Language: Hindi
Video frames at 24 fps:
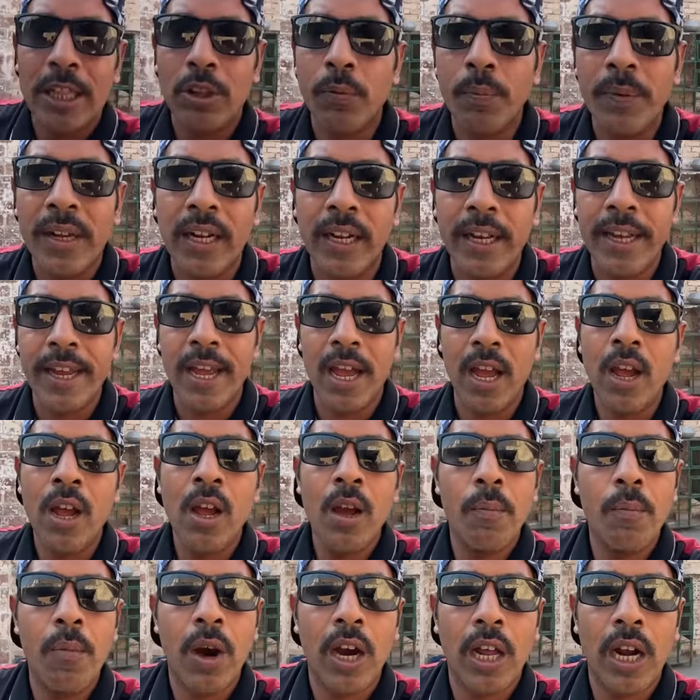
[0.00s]
तो मिल गए हैं
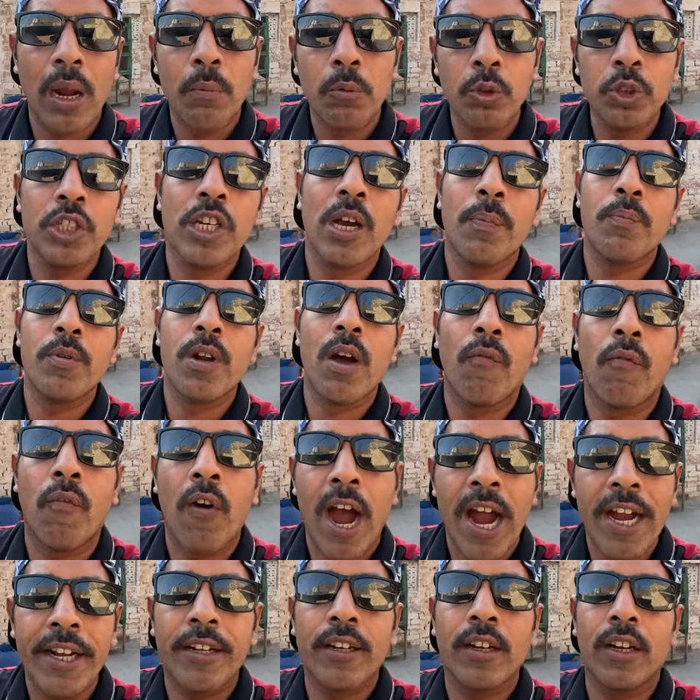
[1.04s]
मगर अब मुझे अपना
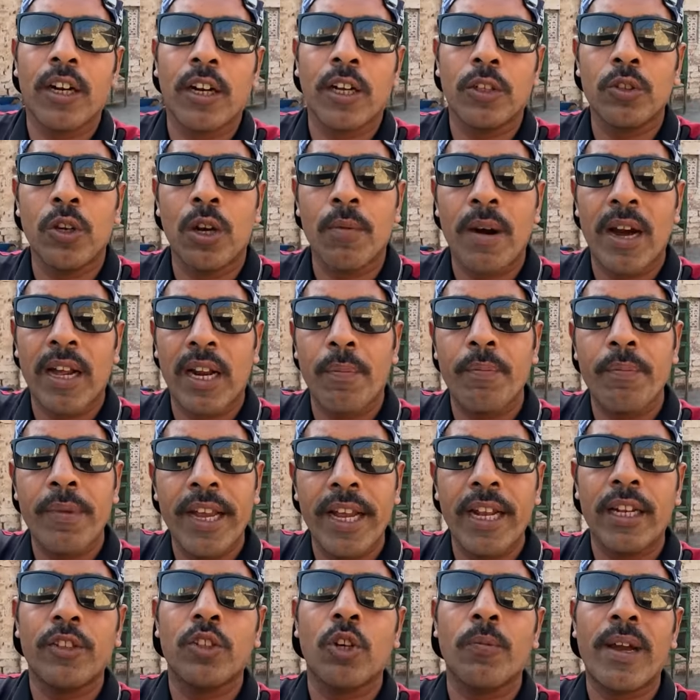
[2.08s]
व्हाइट कलर का जो हमारा
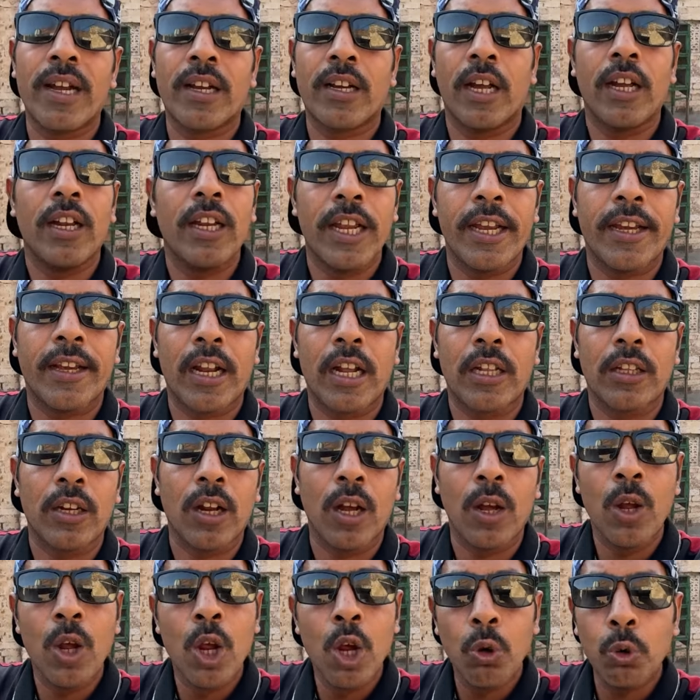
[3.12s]
मेल जो मैं कल लेकर आया था ना